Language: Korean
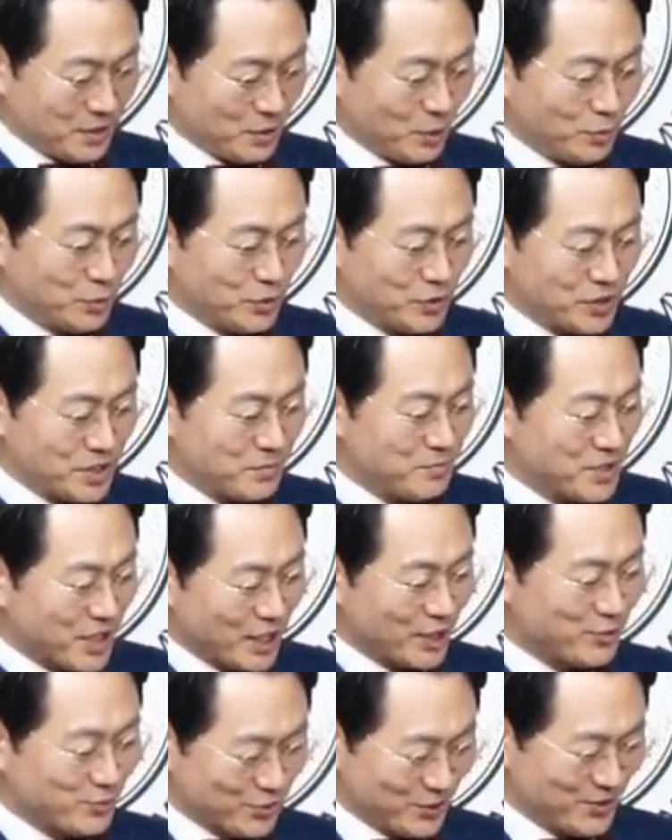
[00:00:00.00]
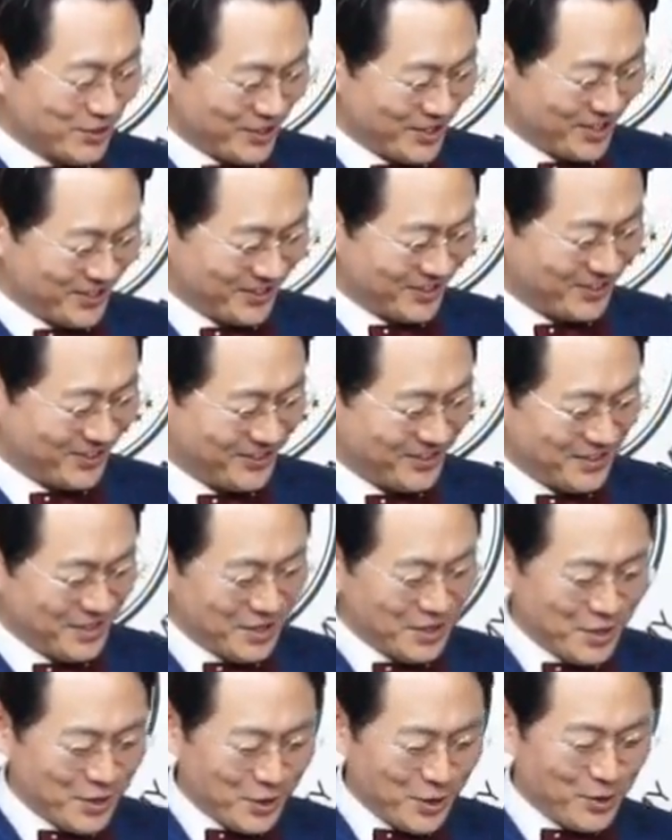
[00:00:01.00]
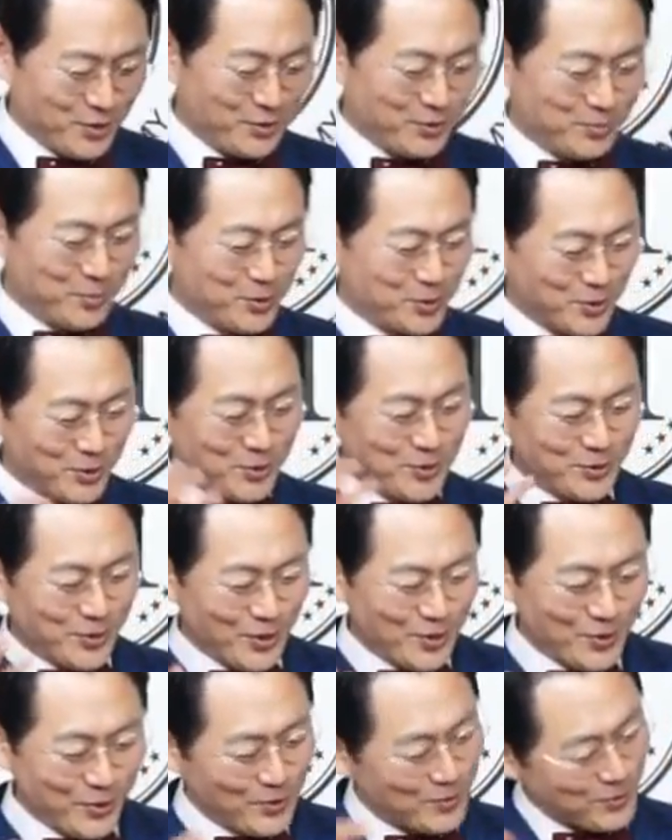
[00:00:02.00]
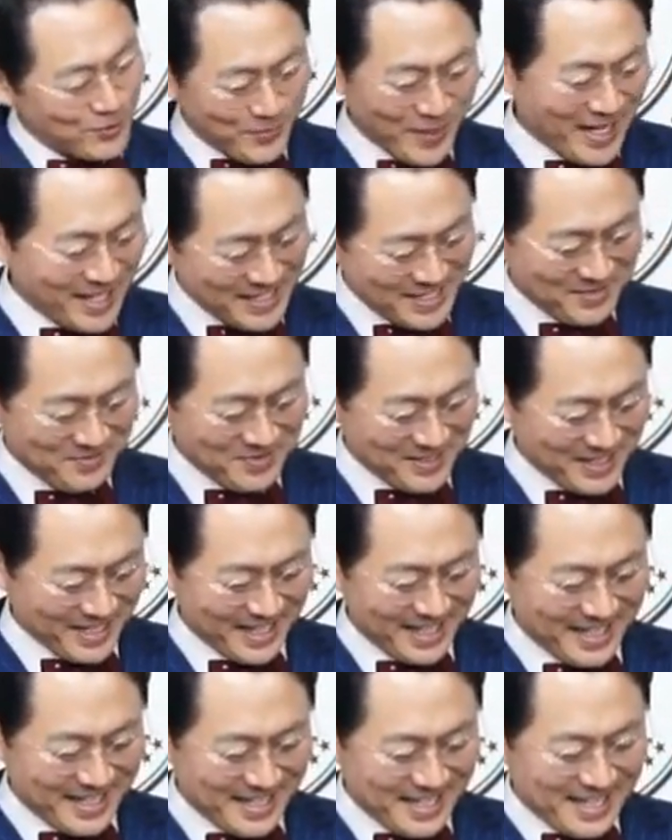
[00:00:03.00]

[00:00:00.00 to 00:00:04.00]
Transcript: 너무도 심장이 두근거리고 얼굴, 목소리도 떨리고 얼굴도 빨개집니다.